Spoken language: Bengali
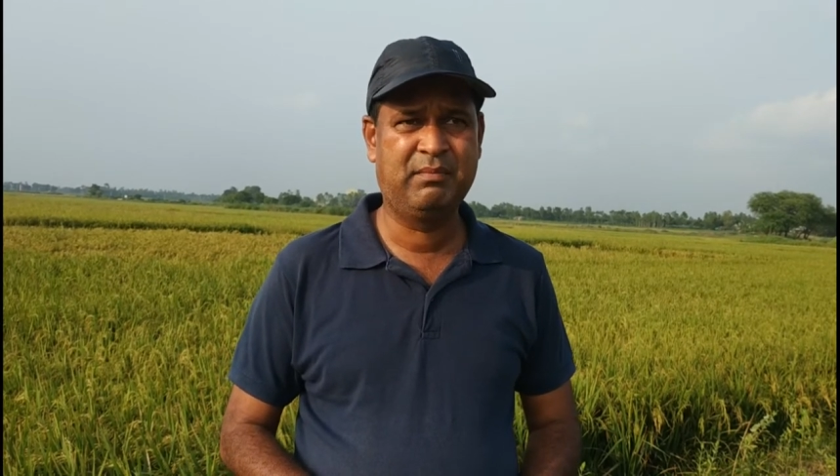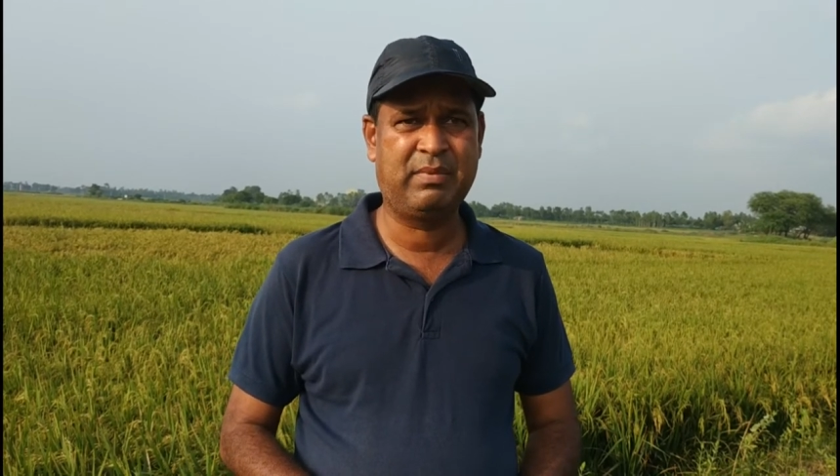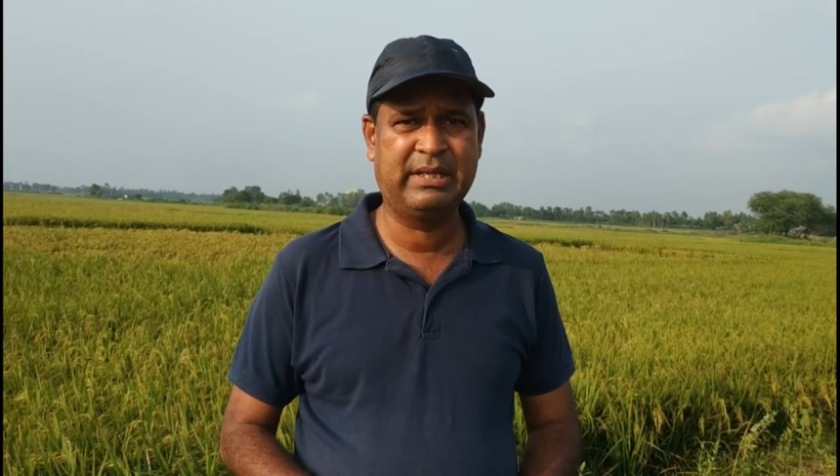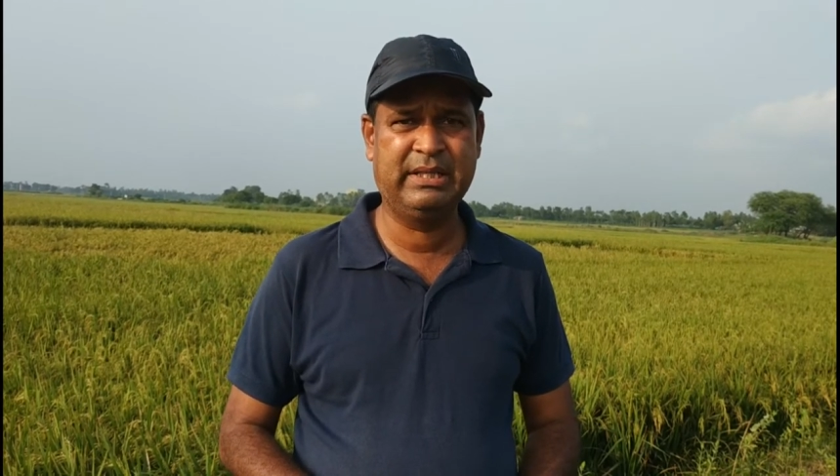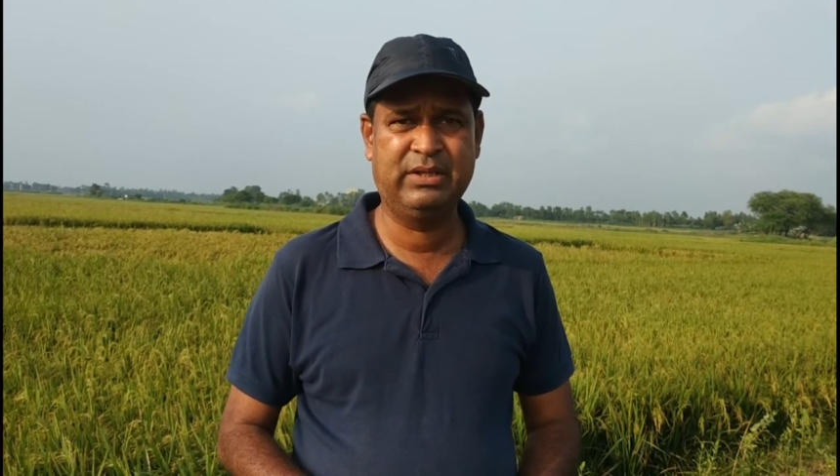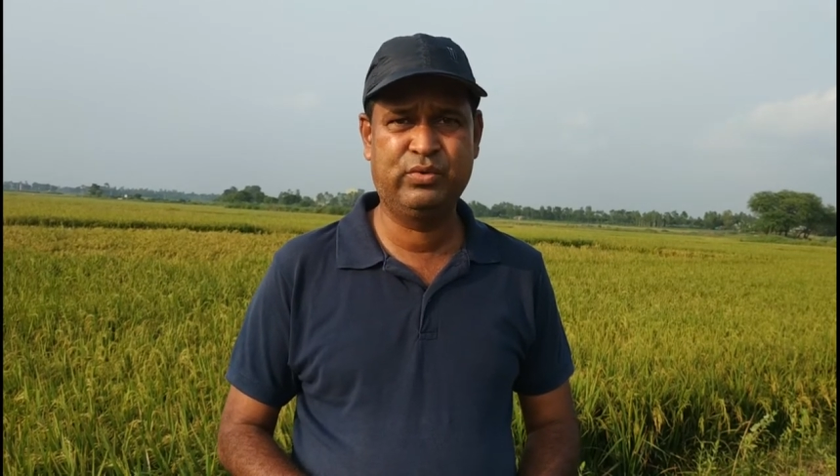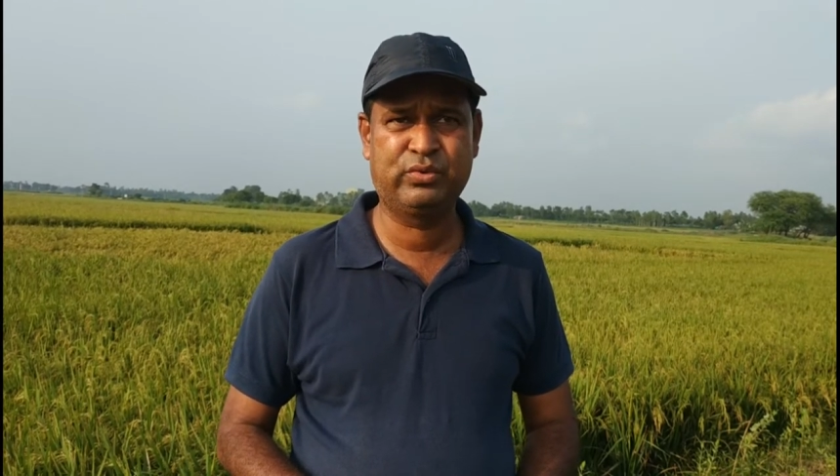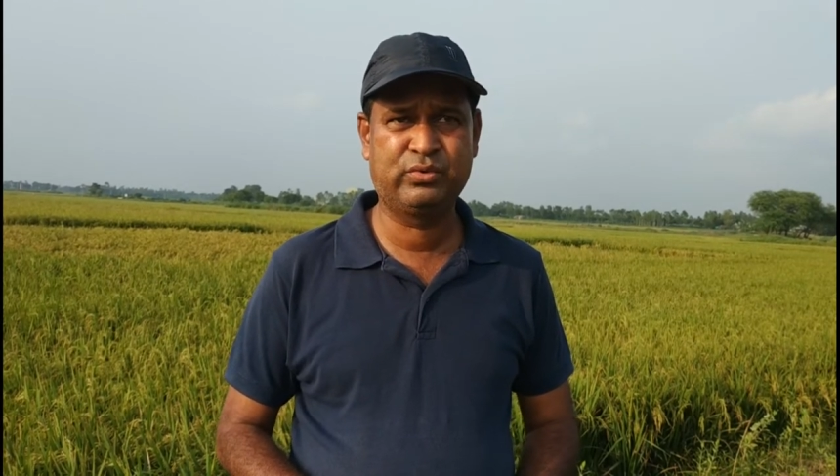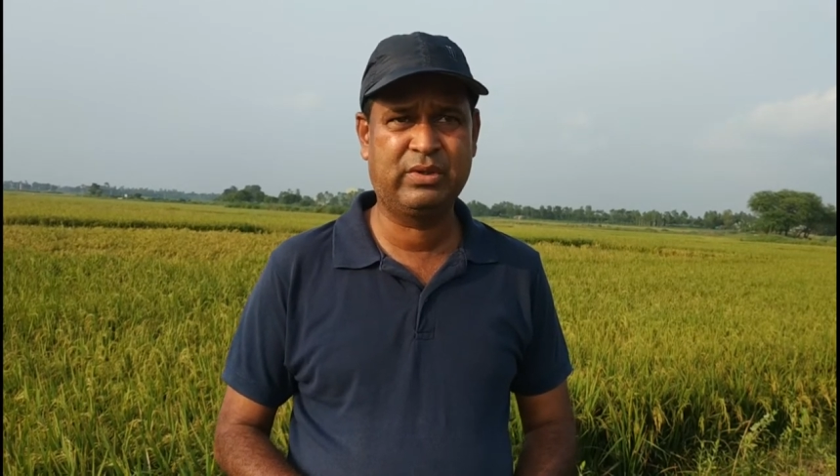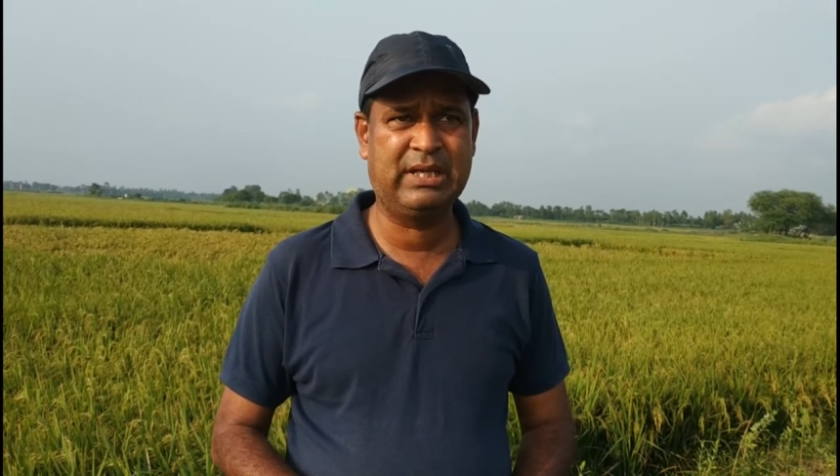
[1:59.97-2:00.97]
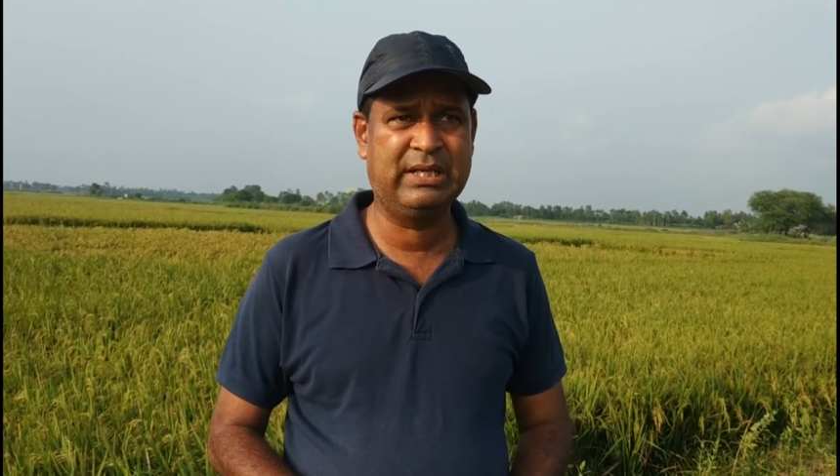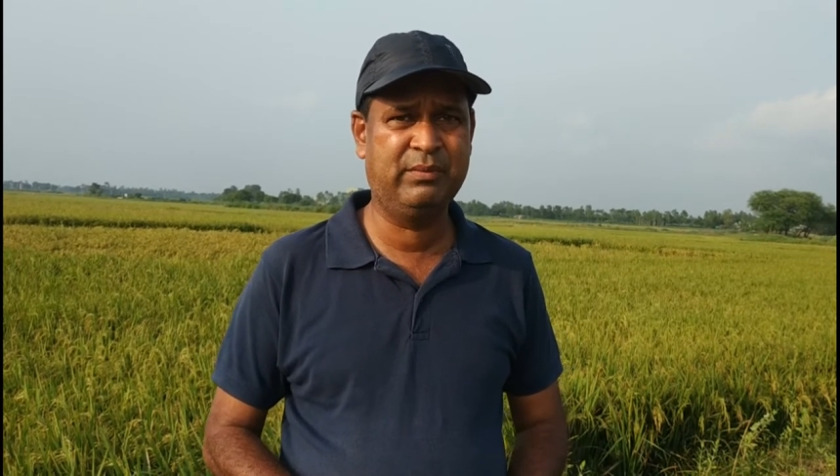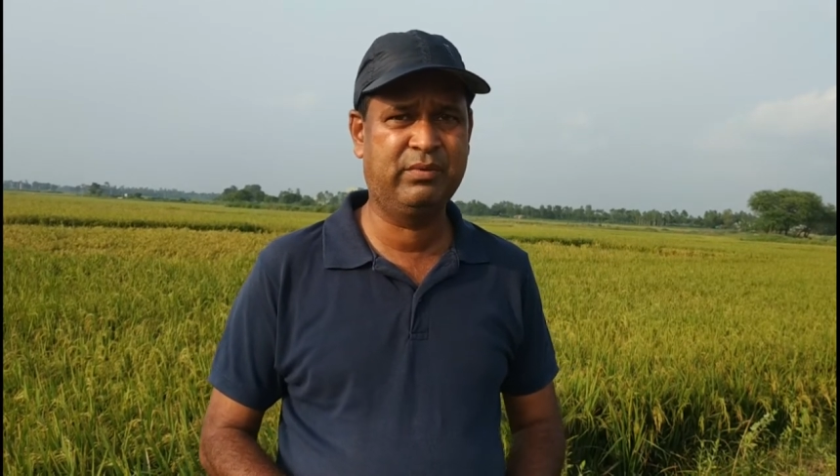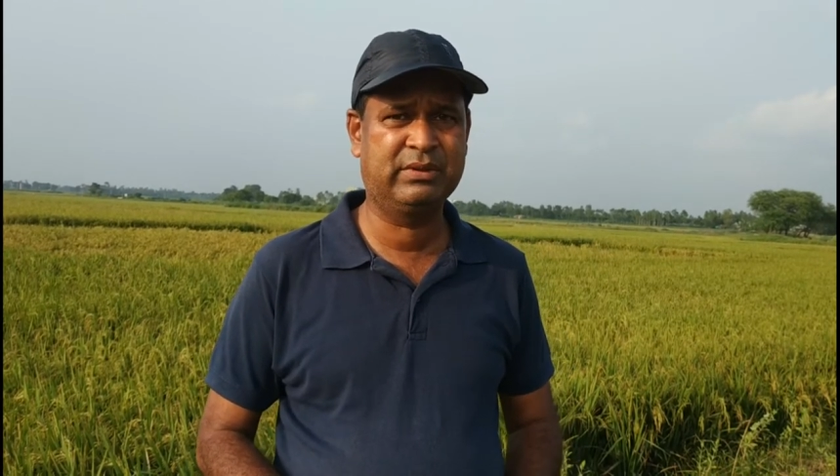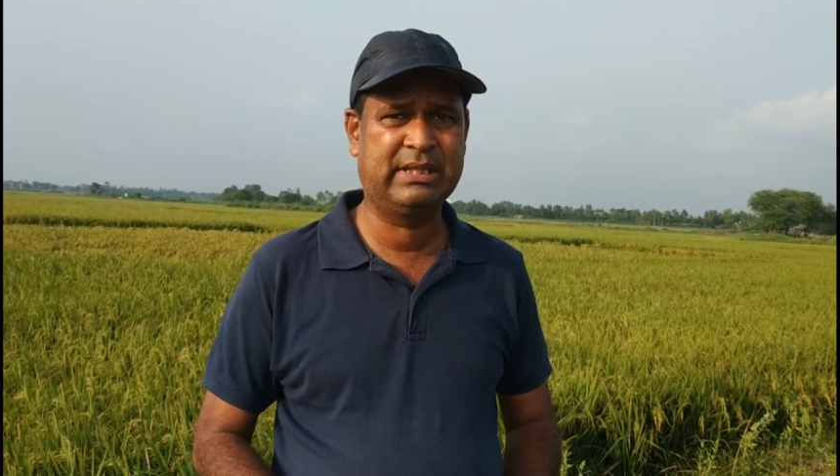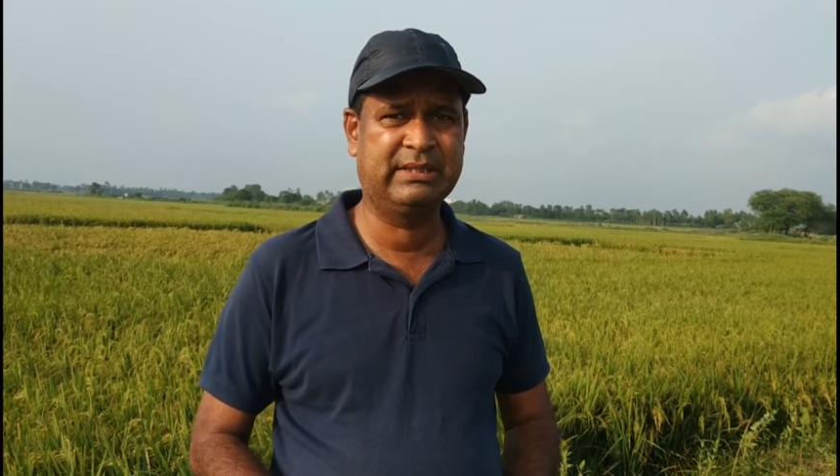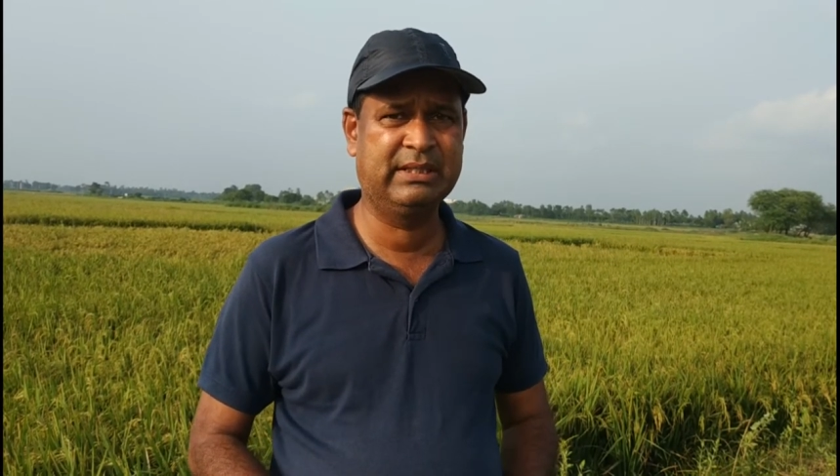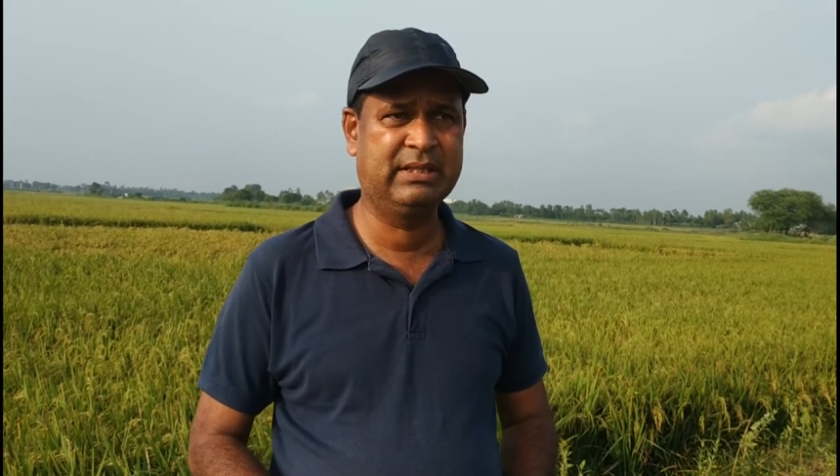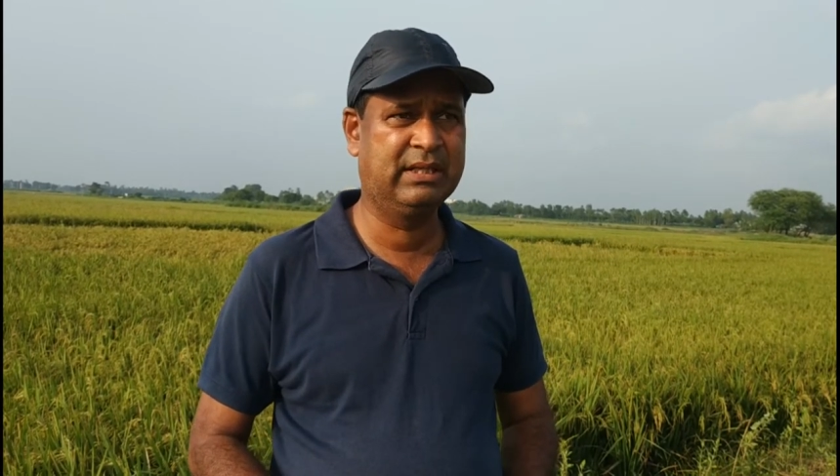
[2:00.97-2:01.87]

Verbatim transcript: পানি ঢুকতো না এবং তাদের